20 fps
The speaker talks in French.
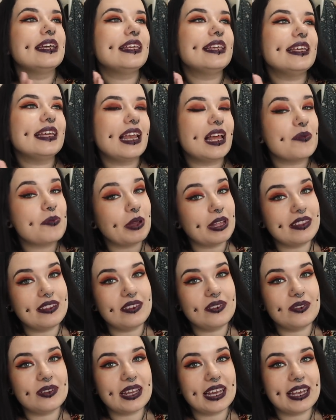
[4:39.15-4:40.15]
qui a la
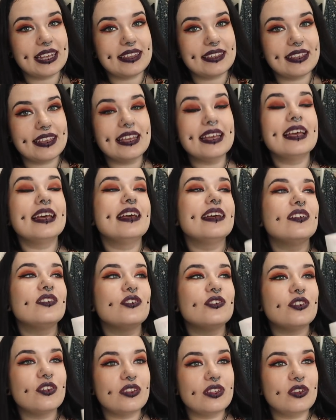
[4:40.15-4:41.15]
particularité
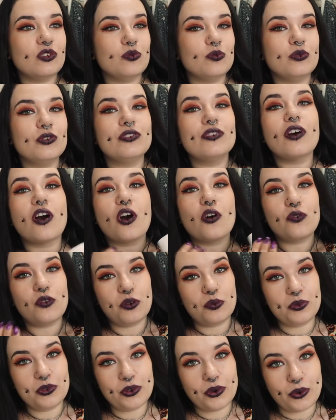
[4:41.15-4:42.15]
de donner une mousse en
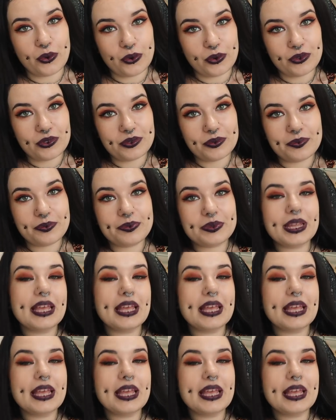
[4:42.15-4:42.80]
forme de rose.